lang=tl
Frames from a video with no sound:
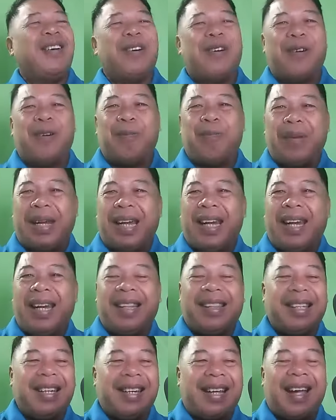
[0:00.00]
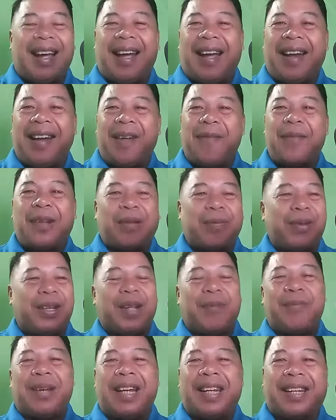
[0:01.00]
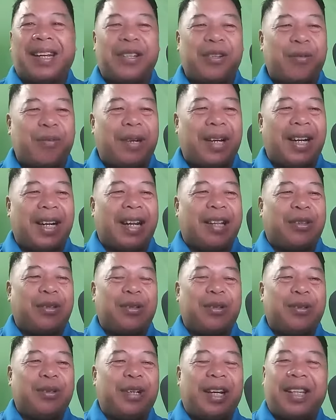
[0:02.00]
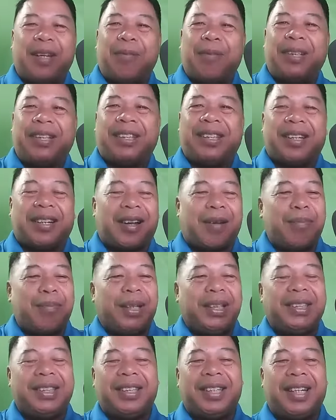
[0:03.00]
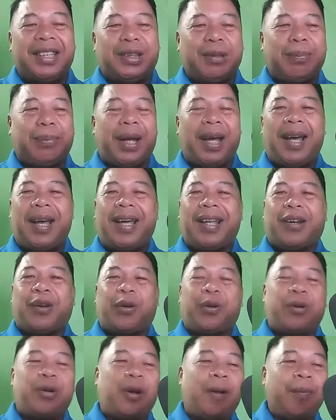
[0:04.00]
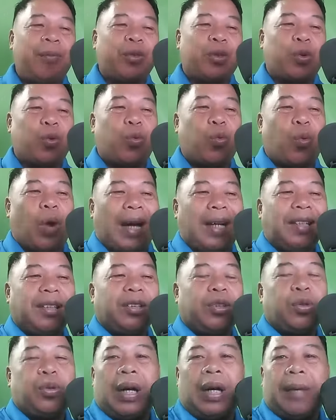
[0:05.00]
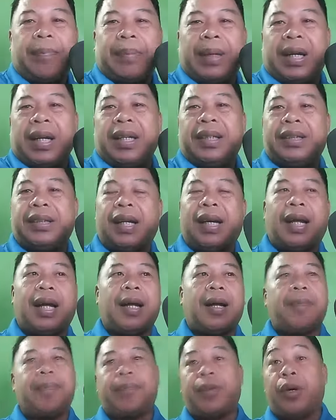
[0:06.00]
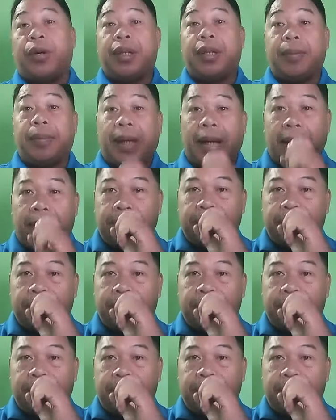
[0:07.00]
oh, pilit hinahanap at binabalikan yung mga natulungan ni Mr. Kabusiness, pero tuwang-tuwa pa rin sila. O, oh, di ba?